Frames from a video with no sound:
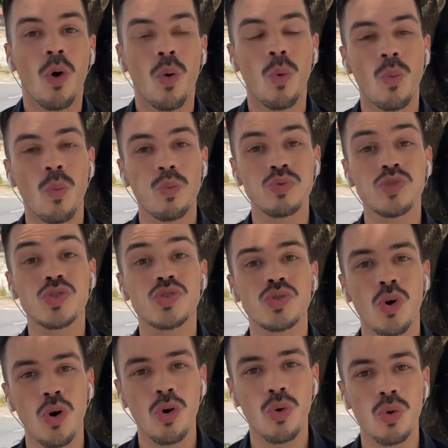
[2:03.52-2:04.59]
um
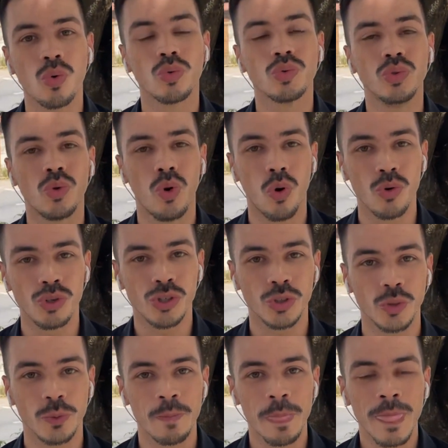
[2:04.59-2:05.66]
soco no
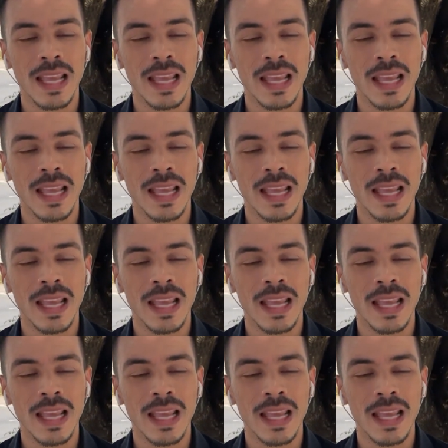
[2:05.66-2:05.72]
rosto.